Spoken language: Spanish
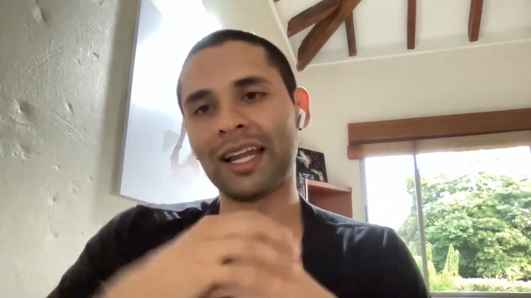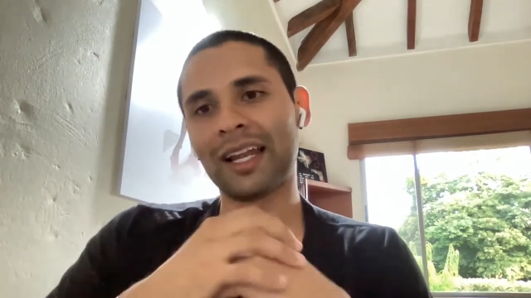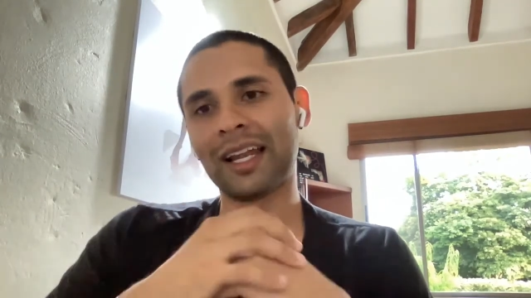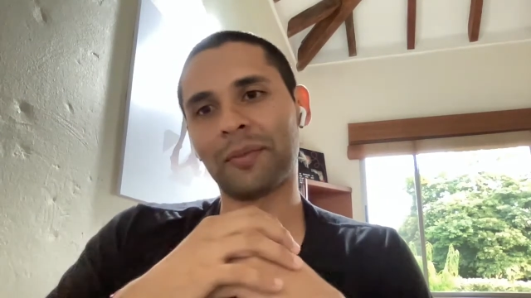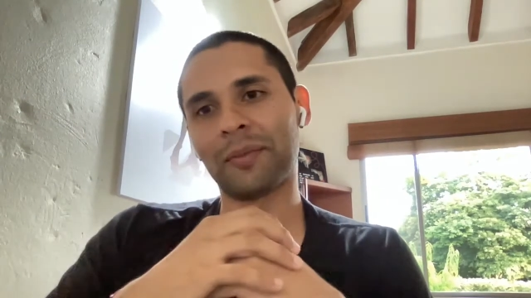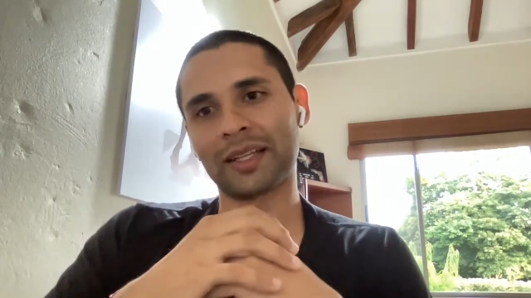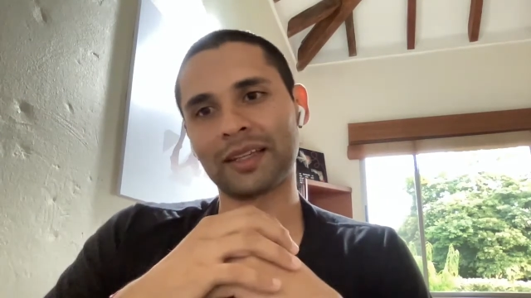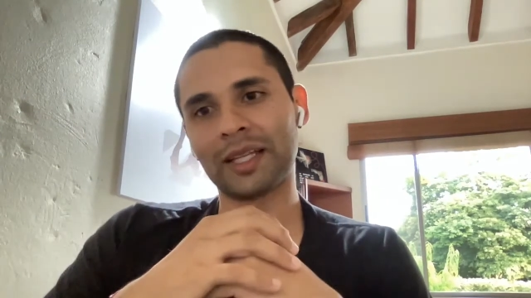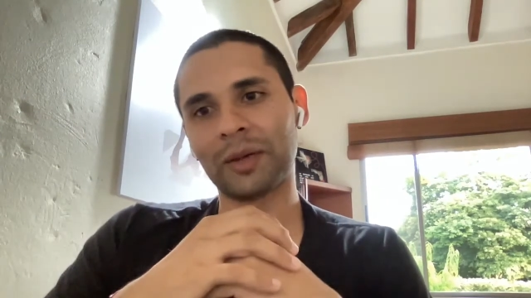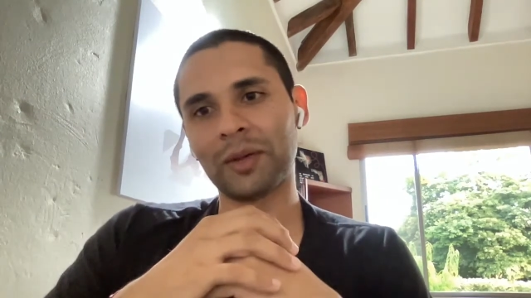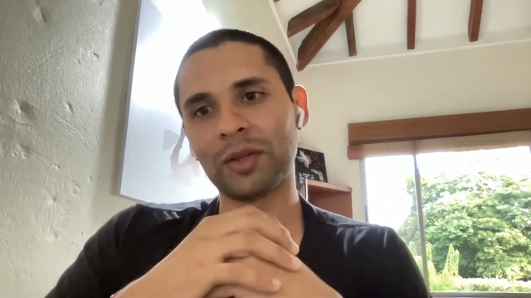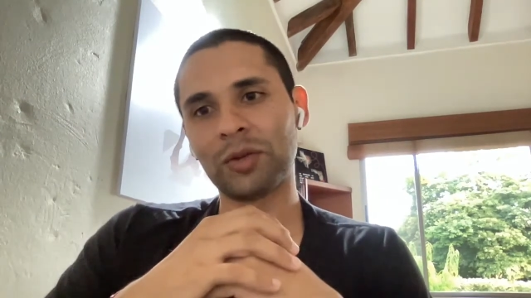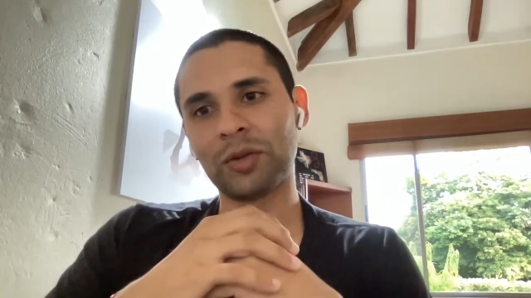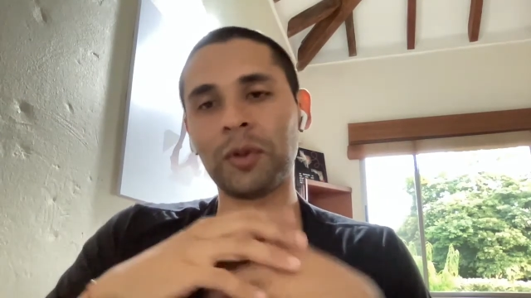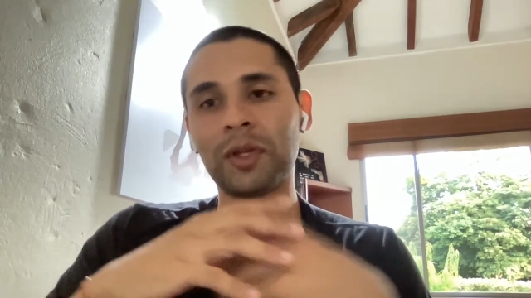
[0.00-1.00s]
en la parte de
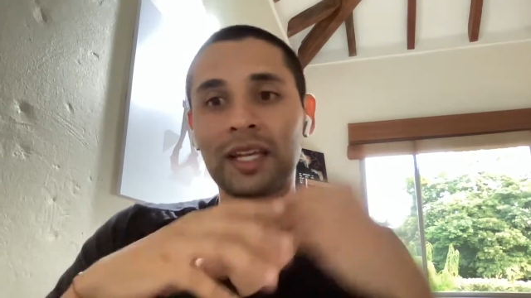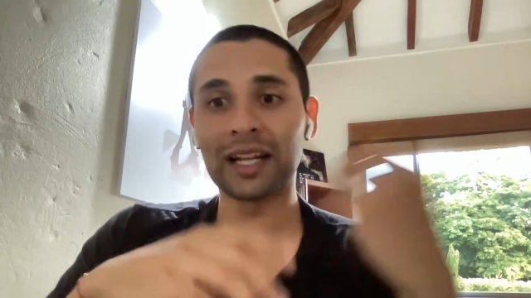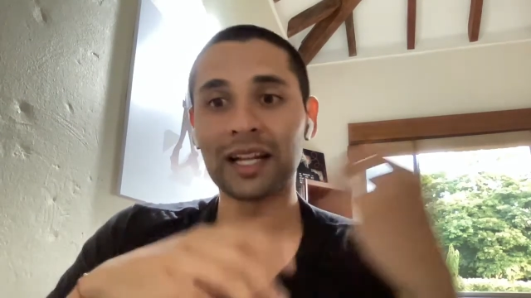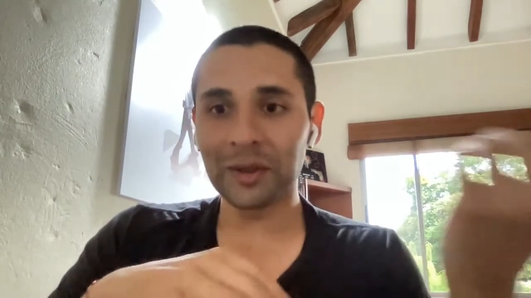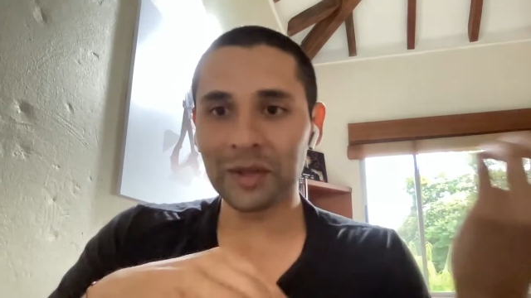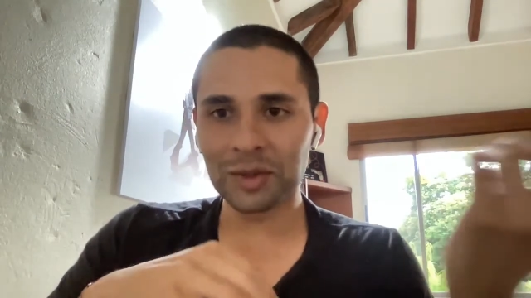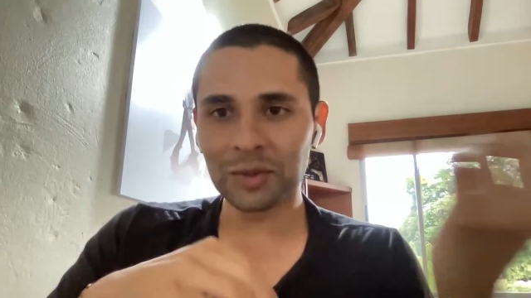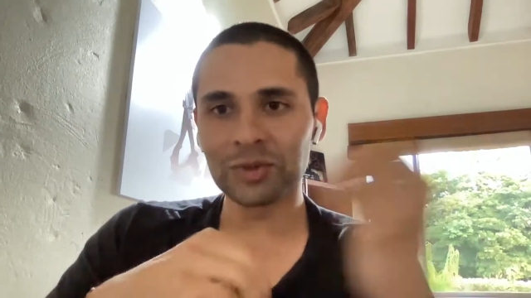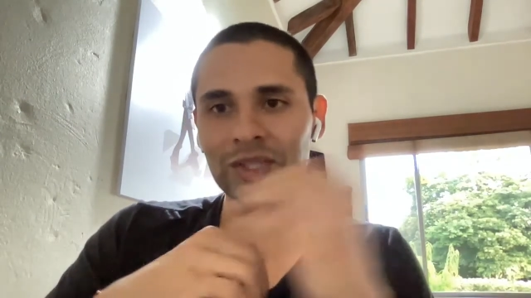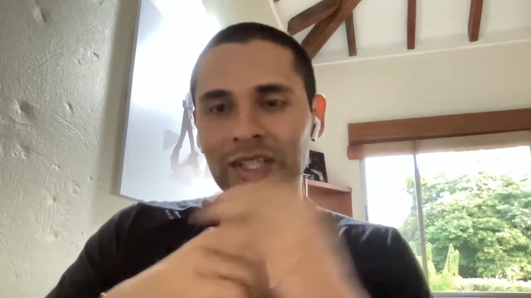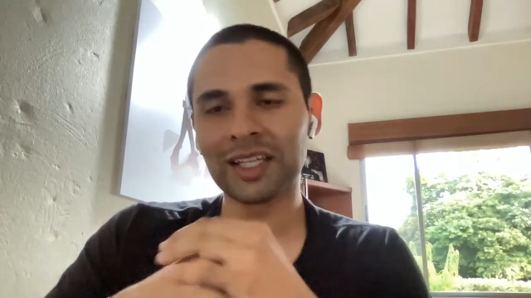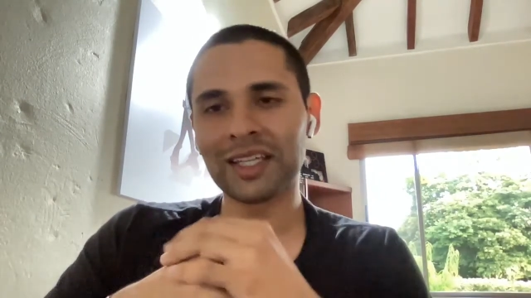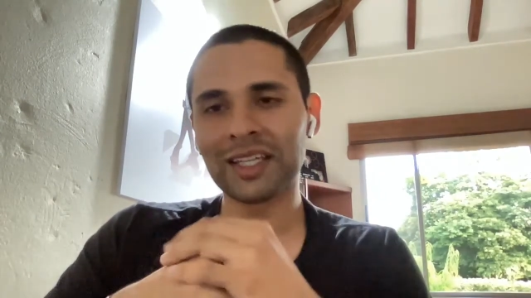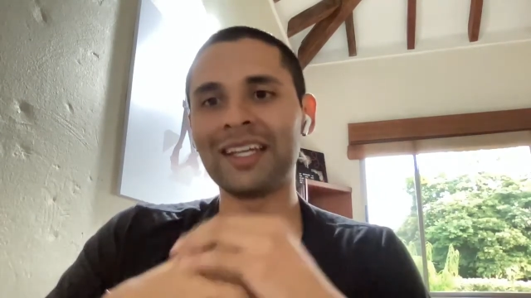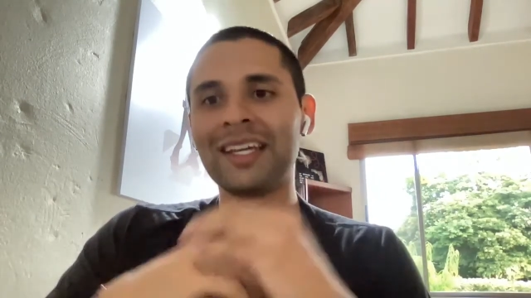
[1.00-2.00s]
B2B que en la
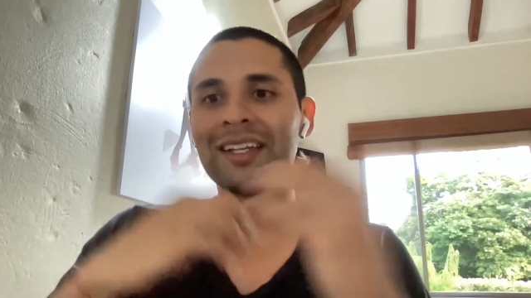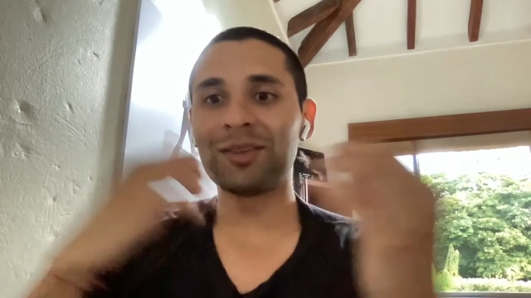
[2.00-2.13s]
B2C,